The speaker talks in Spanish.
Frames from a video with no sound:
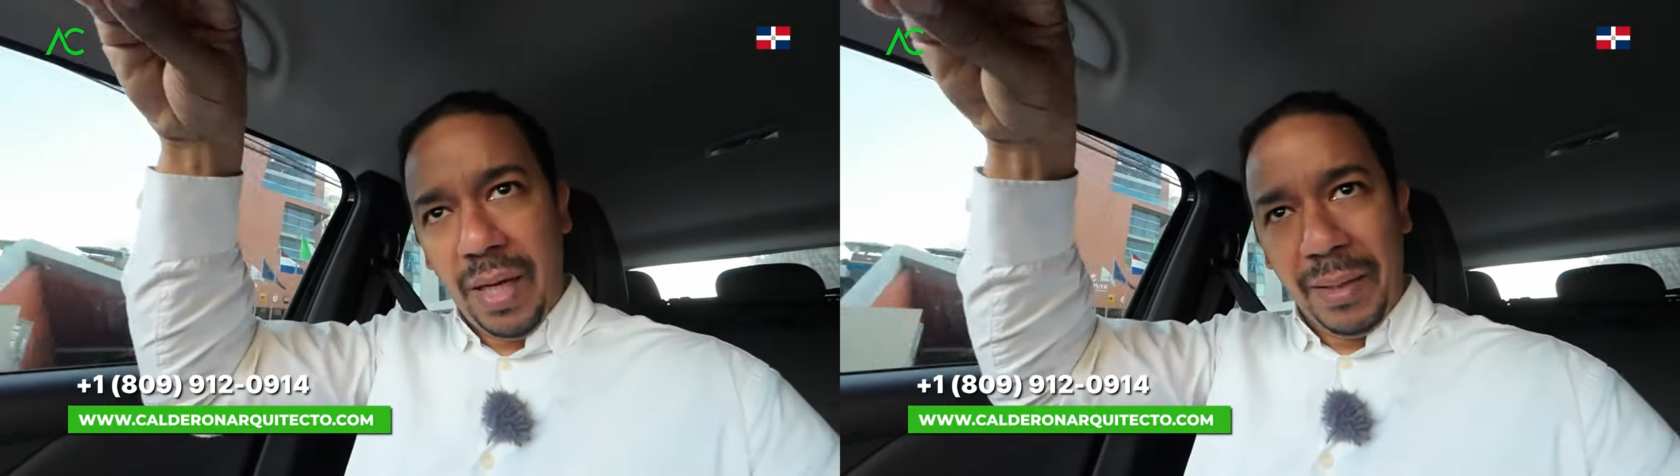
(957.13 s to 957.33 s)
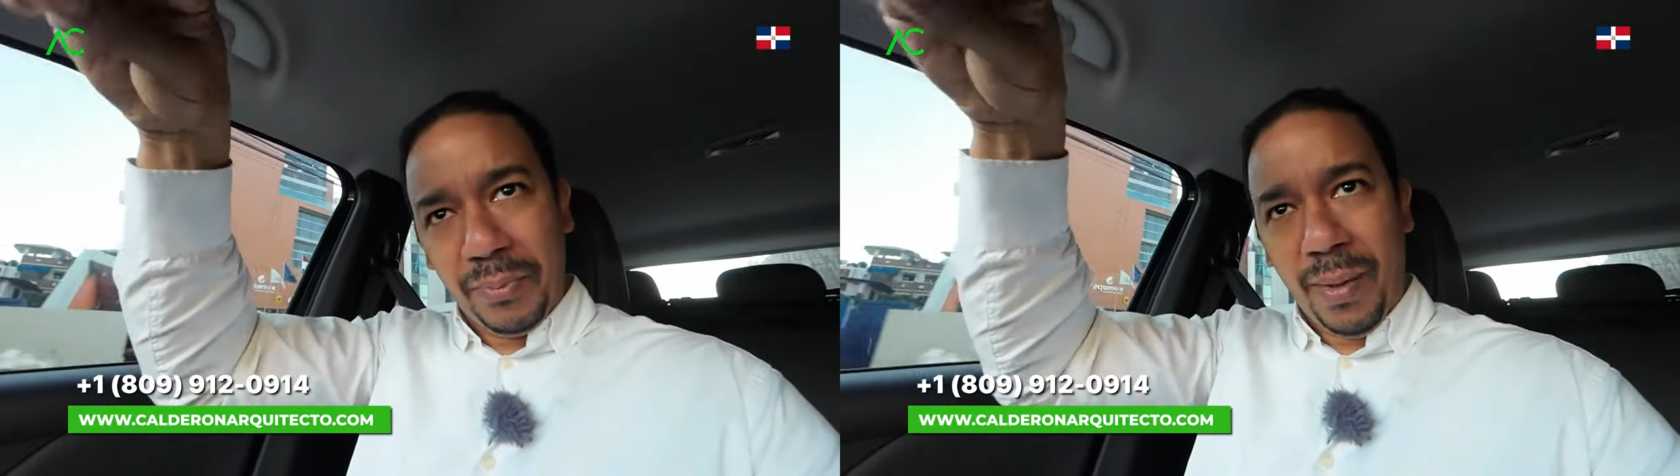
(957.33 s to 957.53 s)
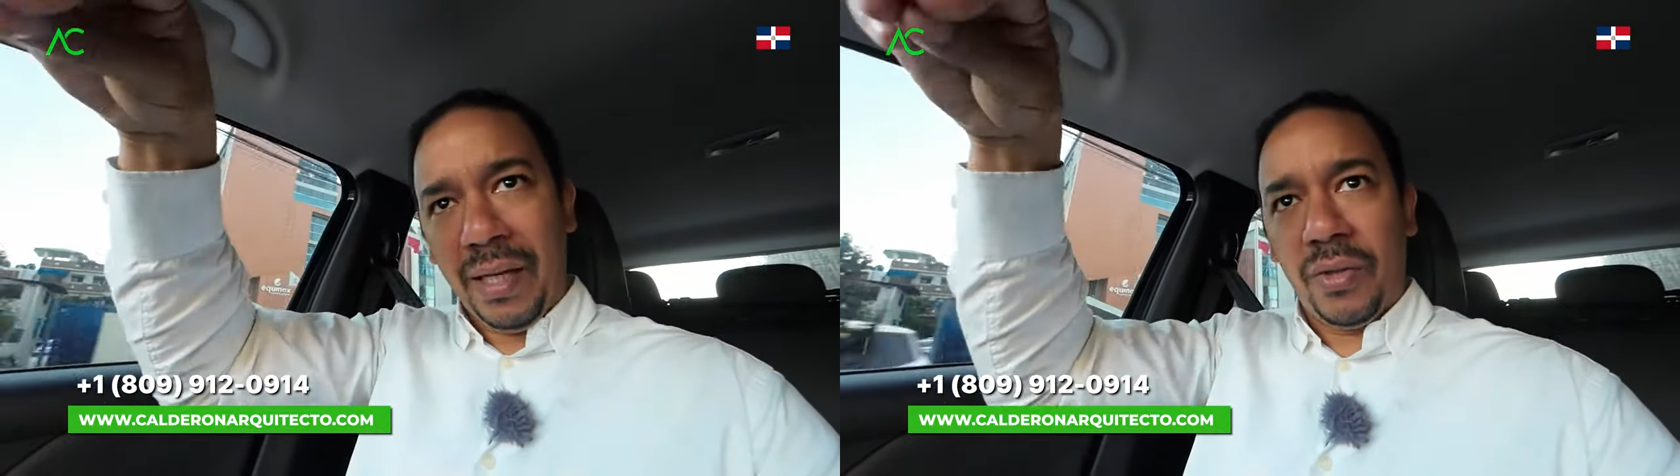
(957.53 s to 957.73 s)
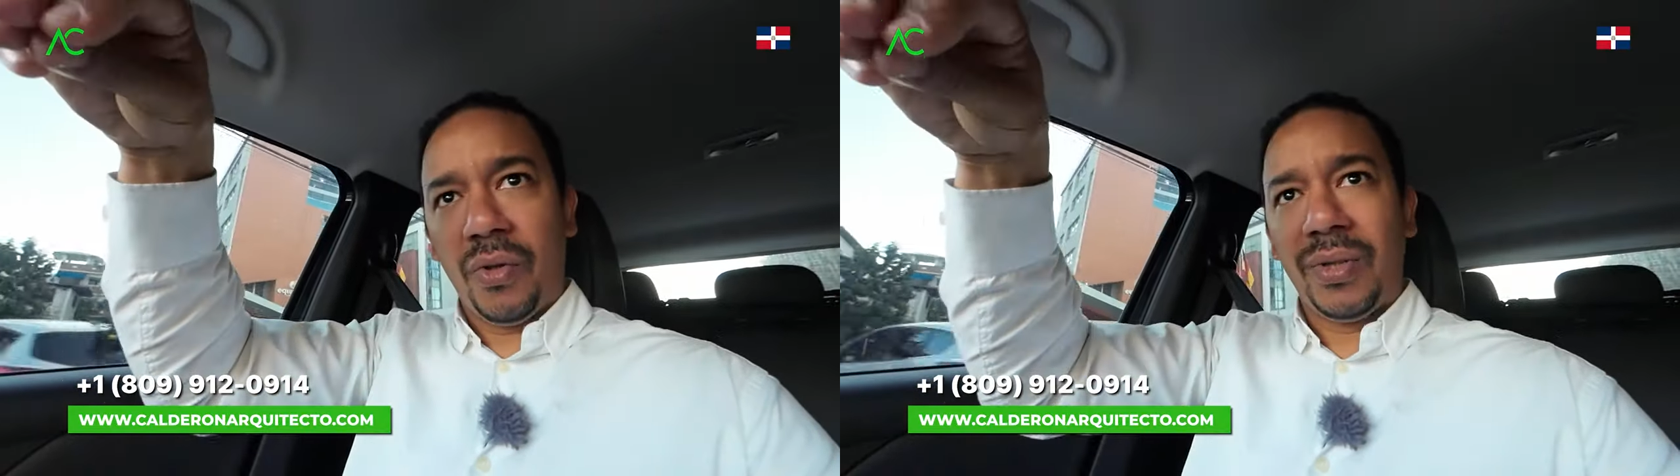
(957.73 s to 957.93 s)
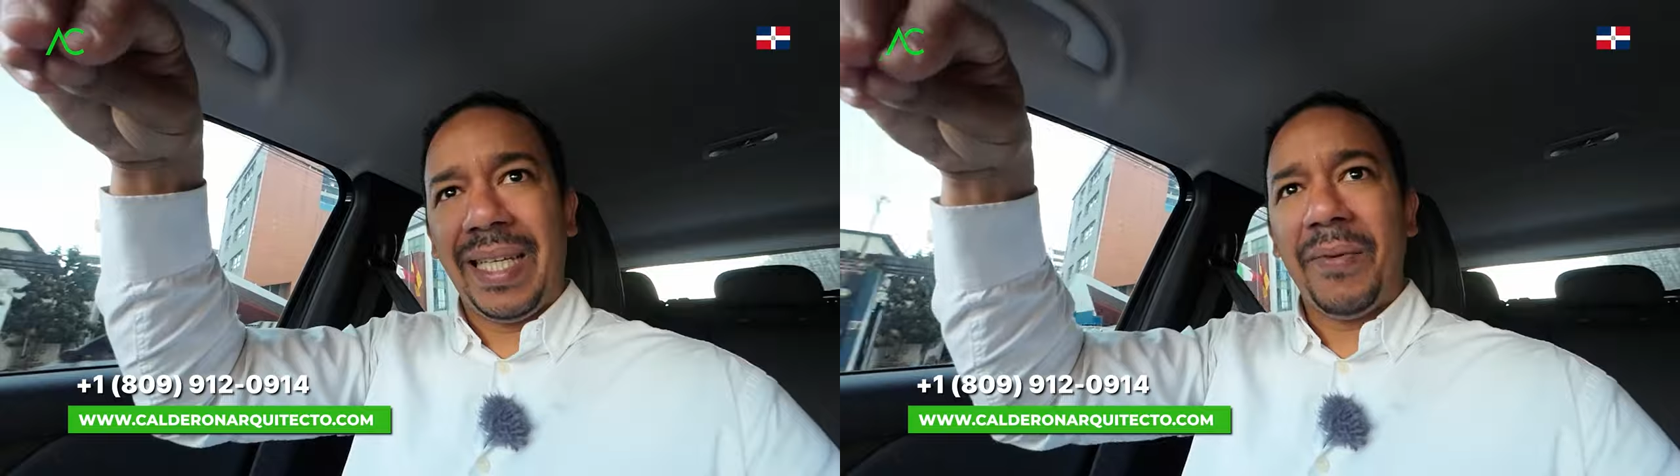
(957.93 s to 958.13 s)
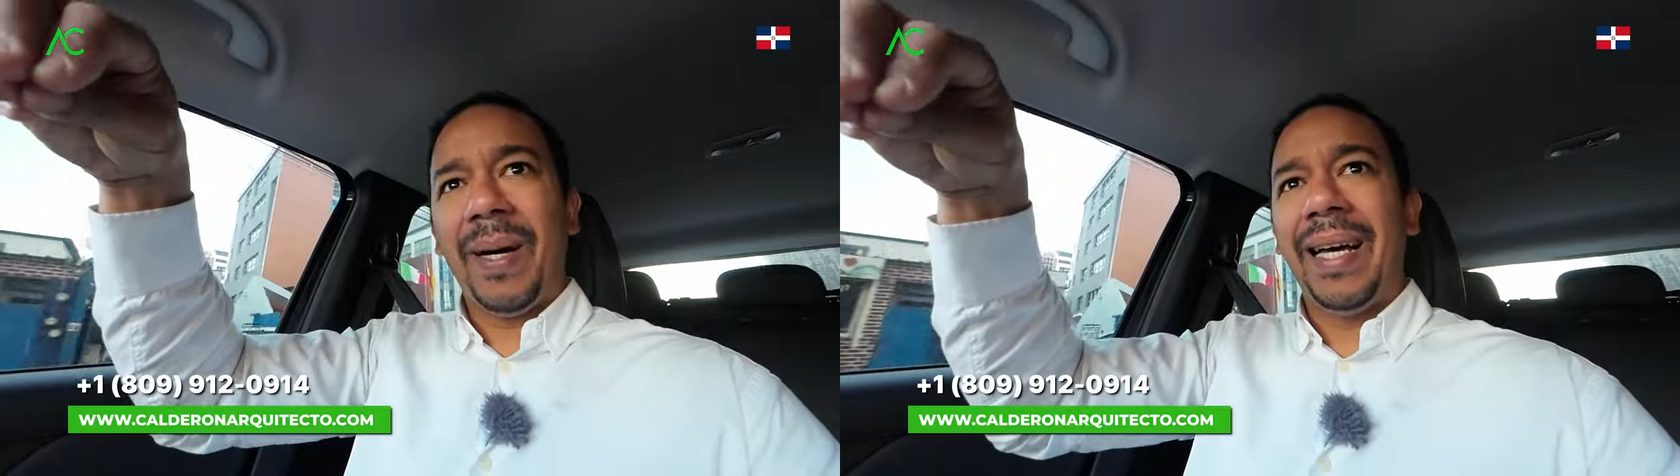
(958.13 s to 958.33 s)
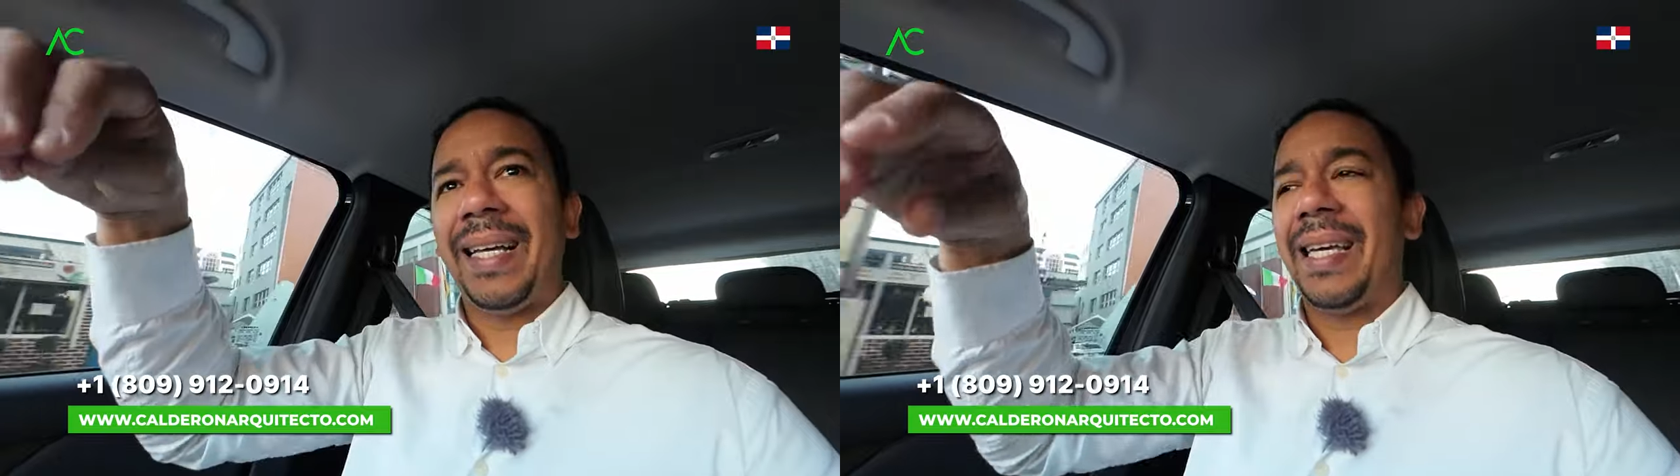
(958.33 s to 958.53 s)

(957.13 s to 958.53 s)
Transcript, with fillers: espacios que van a